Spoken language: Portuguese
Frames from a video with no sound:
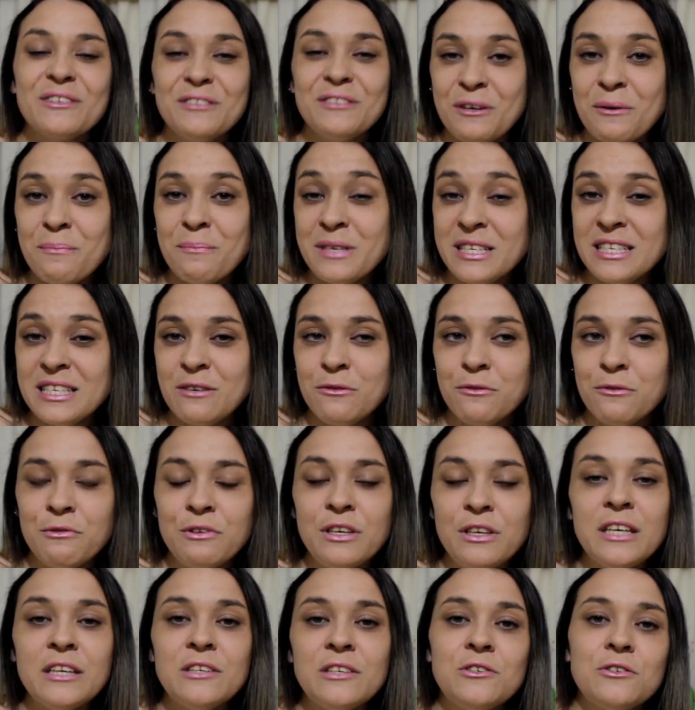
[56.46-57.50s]
Quando eu comecei o
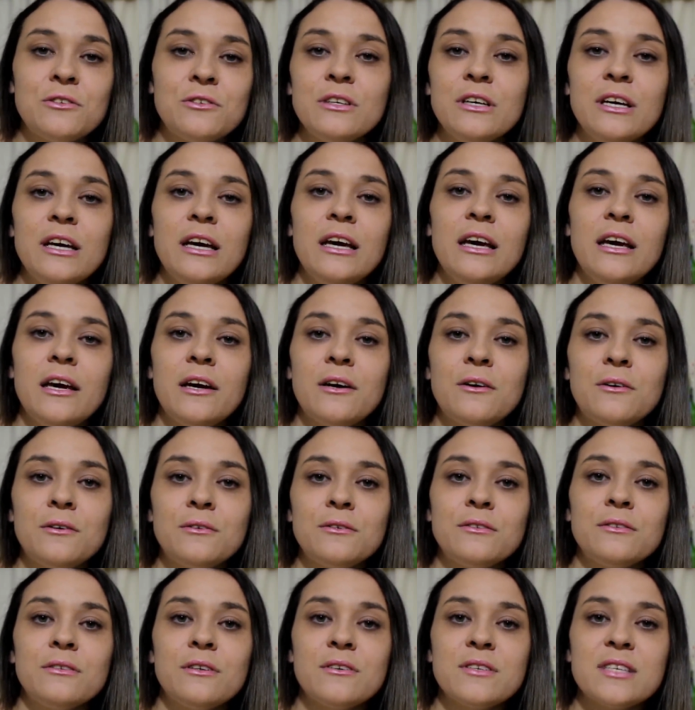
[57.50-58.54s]
vídeo,
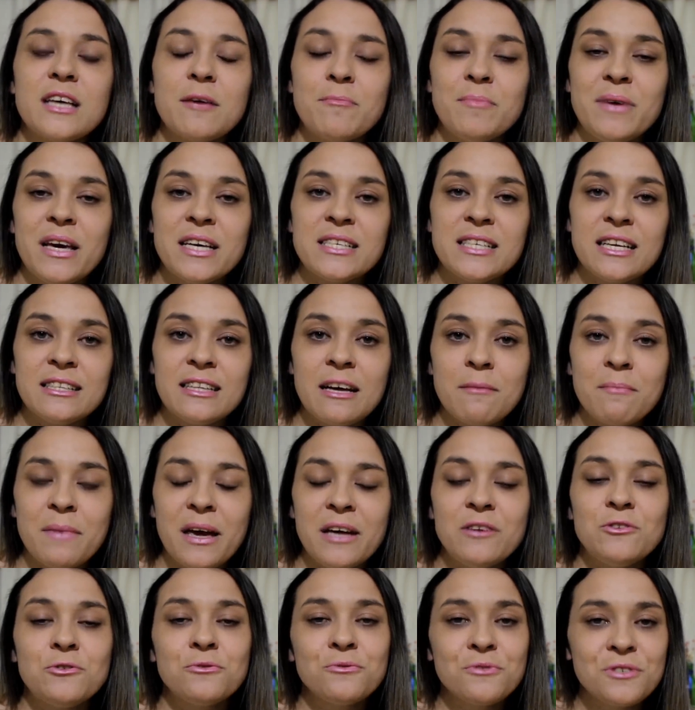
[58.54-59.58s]
eu não sabia
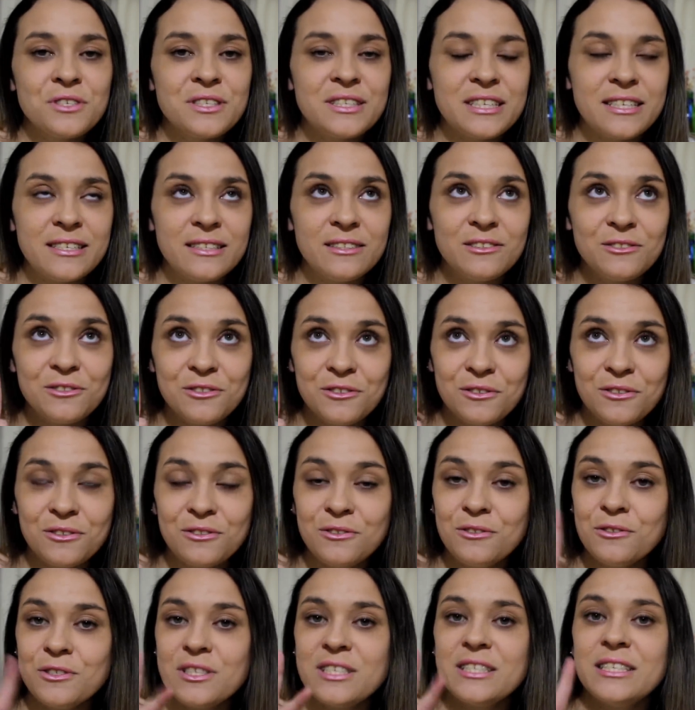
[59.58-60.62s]
exatamente um dos, do,
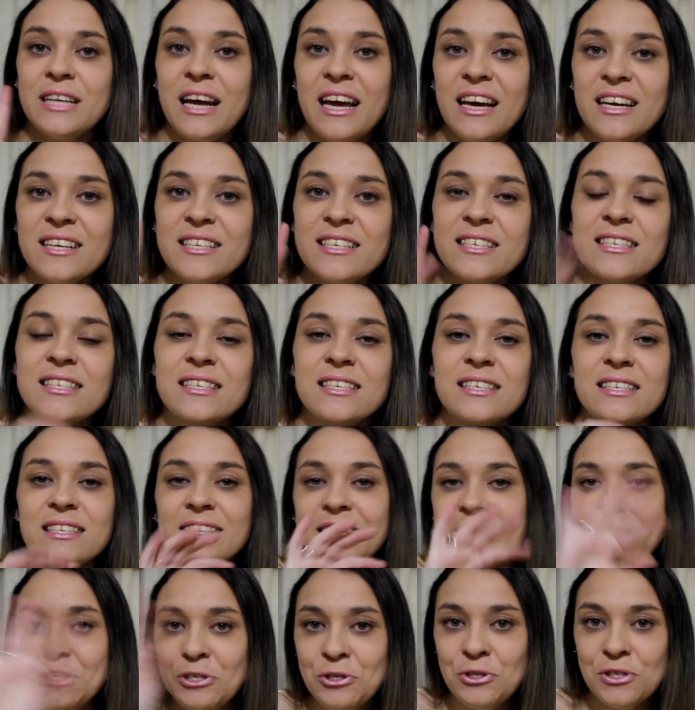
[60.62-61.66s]
dos três
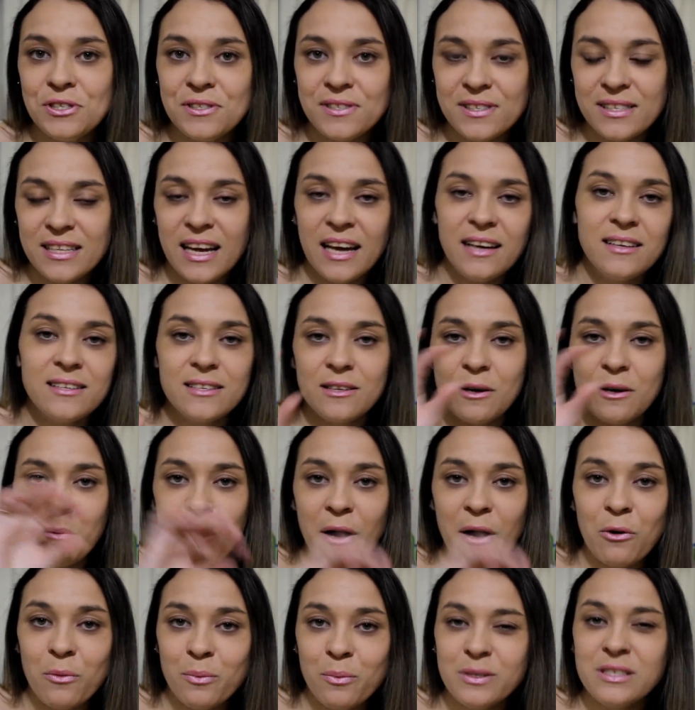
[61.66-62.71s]
lanches, né, que são,
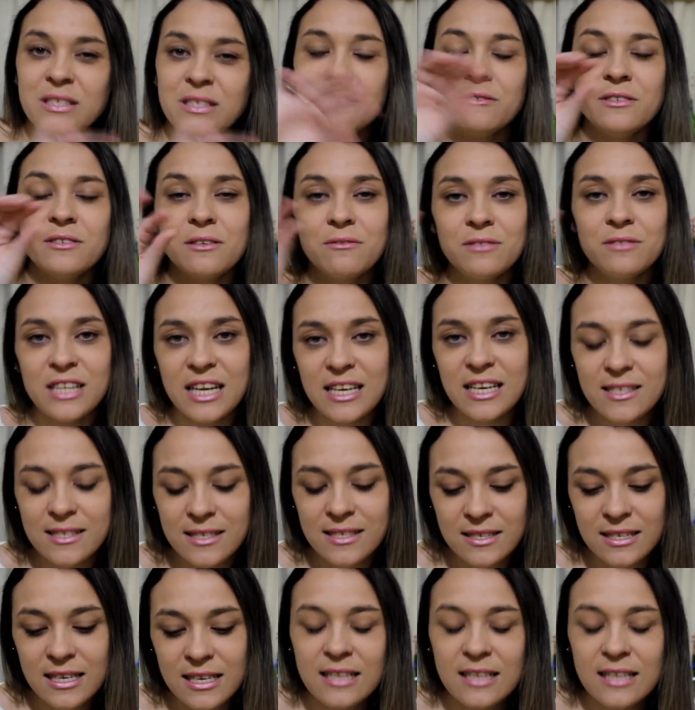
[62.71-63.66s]
a composição são três